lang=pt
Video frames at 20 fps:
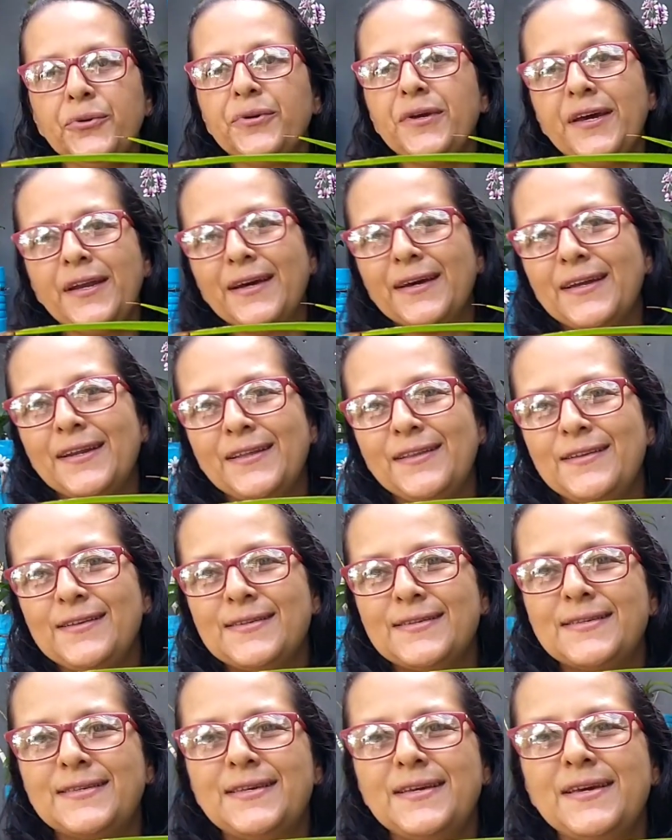Eu quero
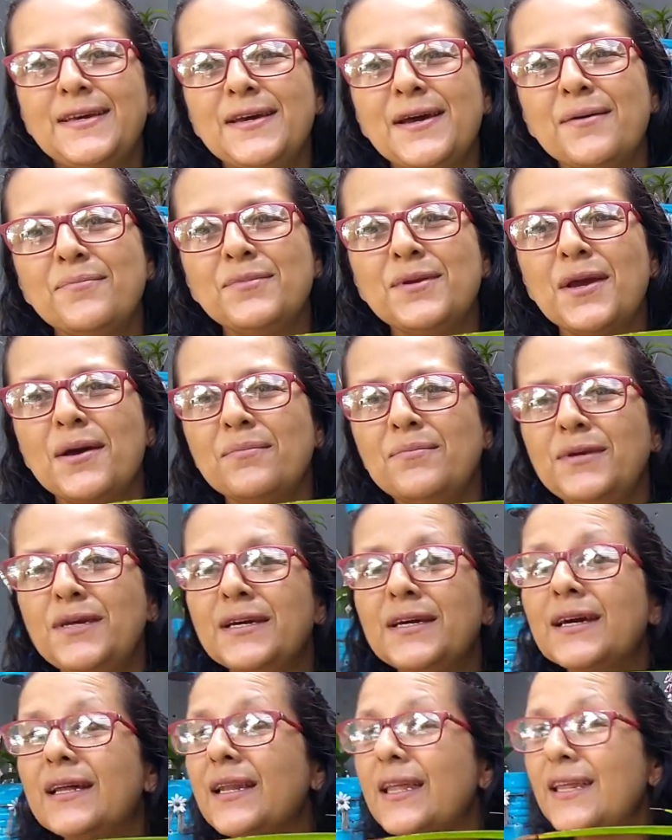agradecer a minha
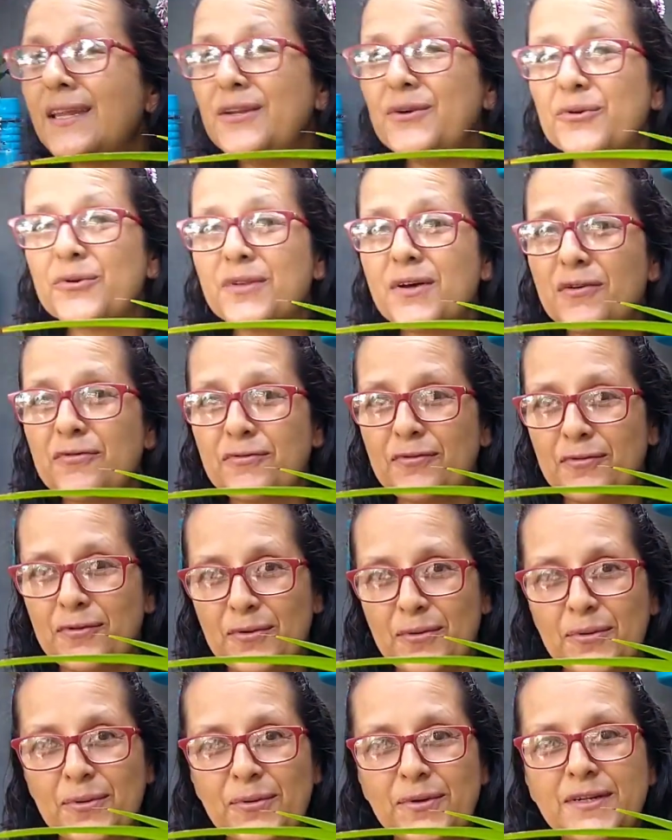amiga Lenilda
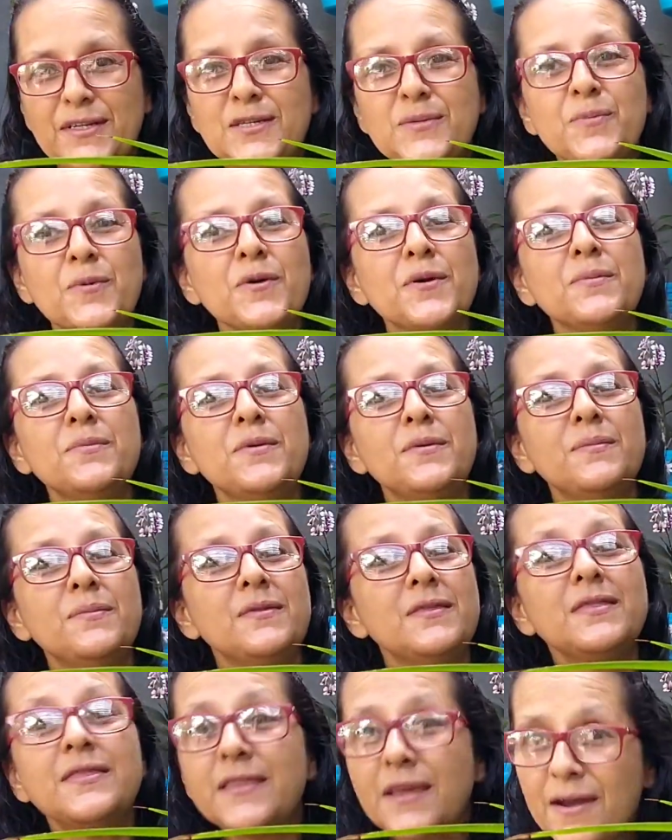Flores por
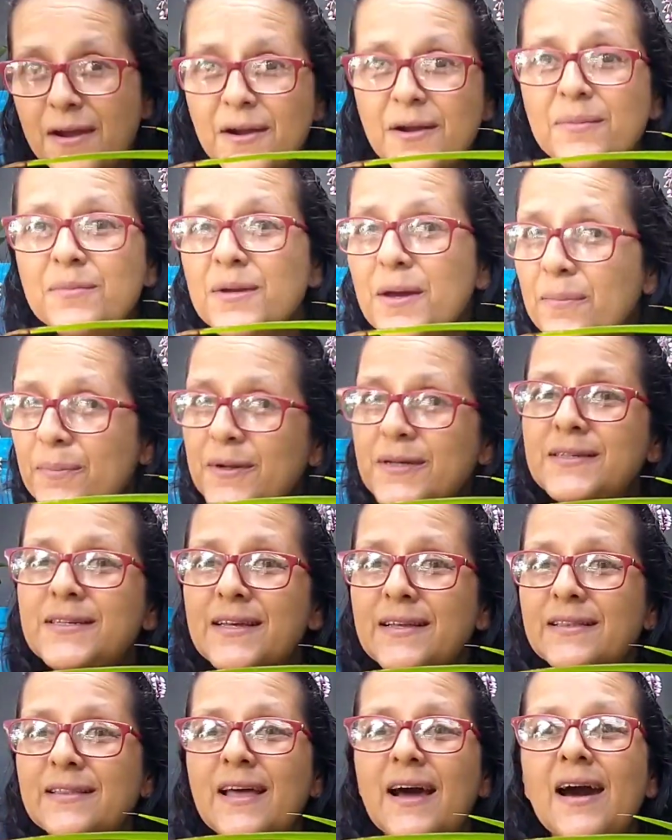ter me
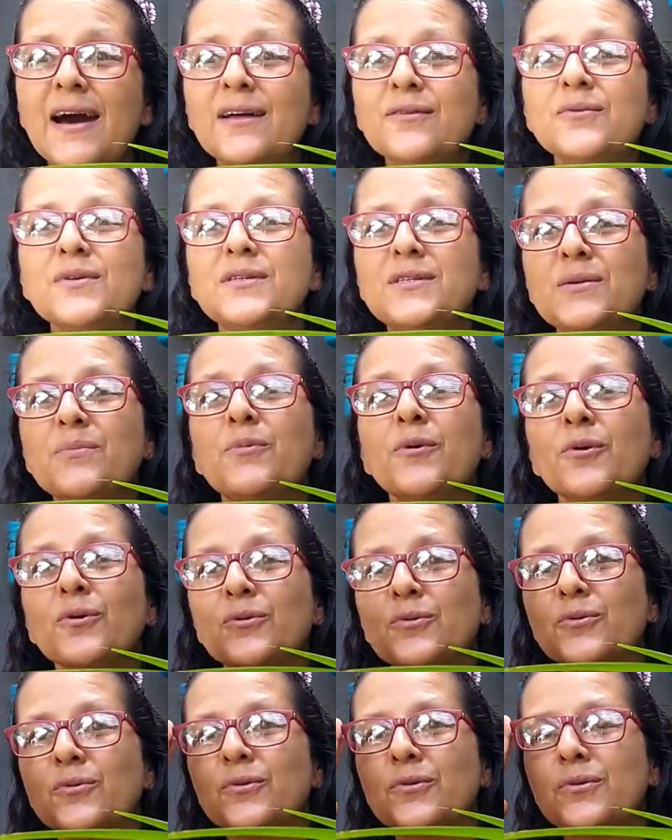apresentado esse
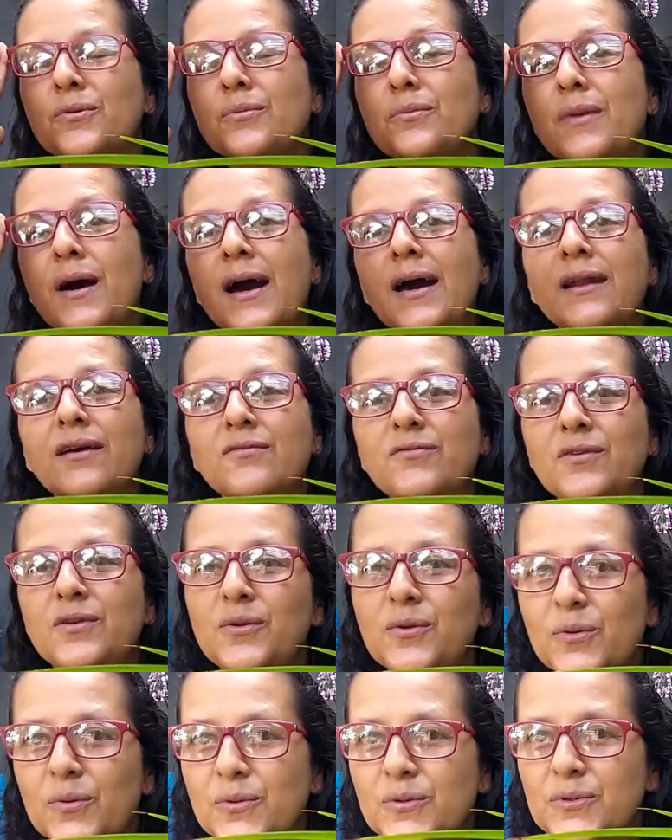produto
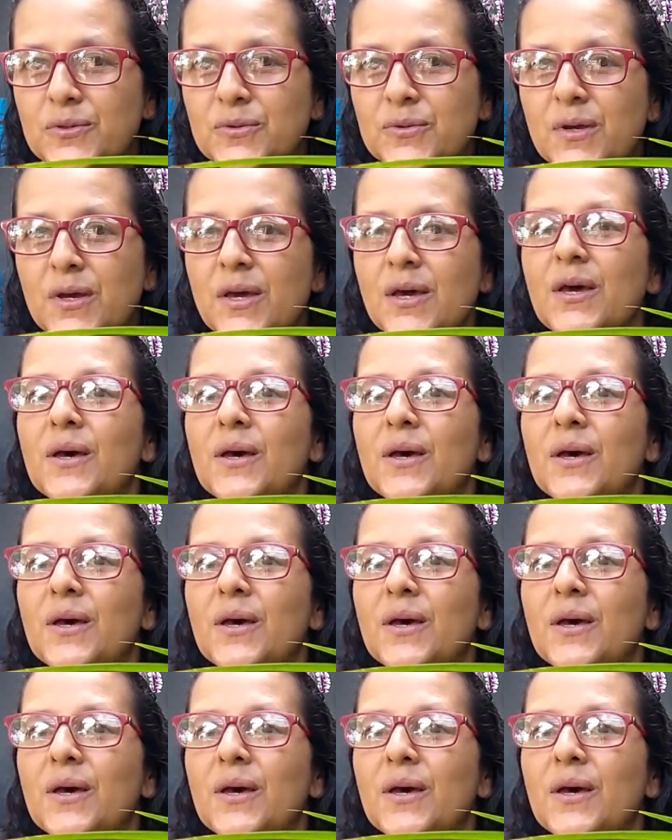maravilhoso.